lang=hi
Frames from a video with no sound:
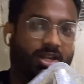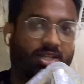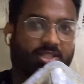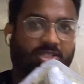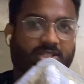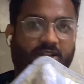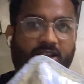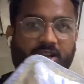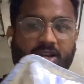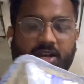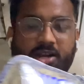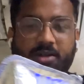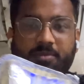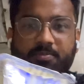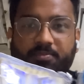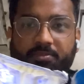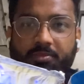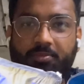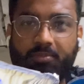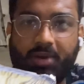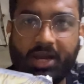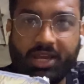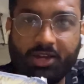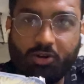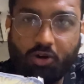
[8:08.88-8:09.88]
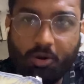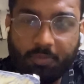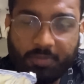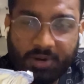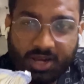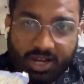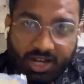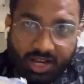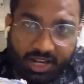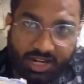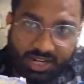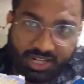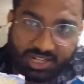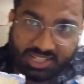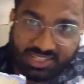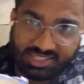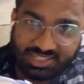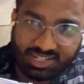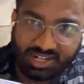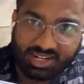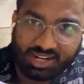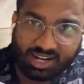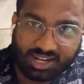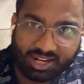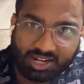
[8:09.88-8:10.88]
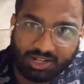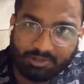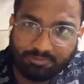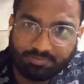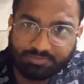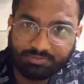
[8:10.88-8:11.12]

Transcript: अच्छा लगा भाई को अपना खाना डिसेंट लगा